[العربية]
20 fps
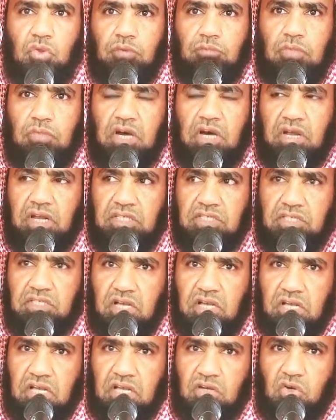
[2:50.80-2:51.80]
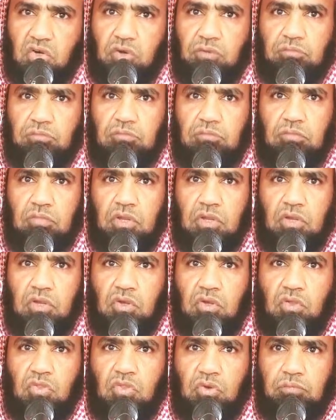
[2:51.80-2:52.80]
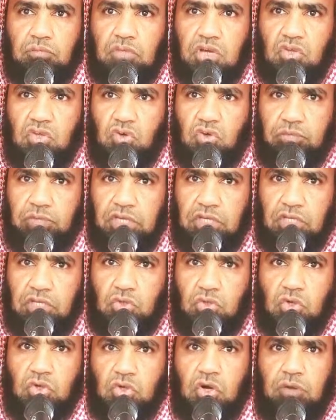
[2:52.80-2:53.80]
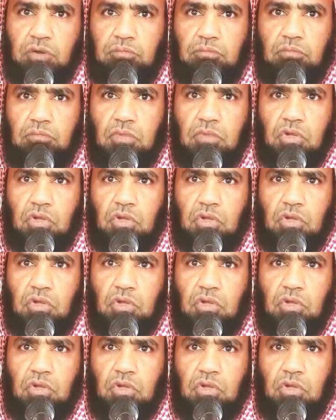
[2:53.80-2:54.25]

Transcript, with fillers: ثم رزقكم ثم يميتكم